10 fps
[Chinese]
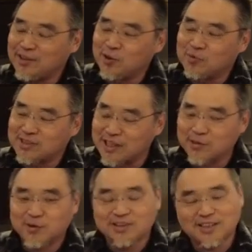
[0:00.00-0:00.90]
经我们
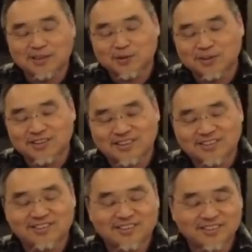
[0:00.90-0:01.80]
看过这样多的
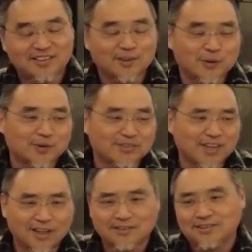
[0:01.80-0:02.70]
先知跟使徒，
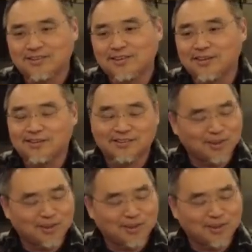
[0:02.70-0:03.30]
那这些人，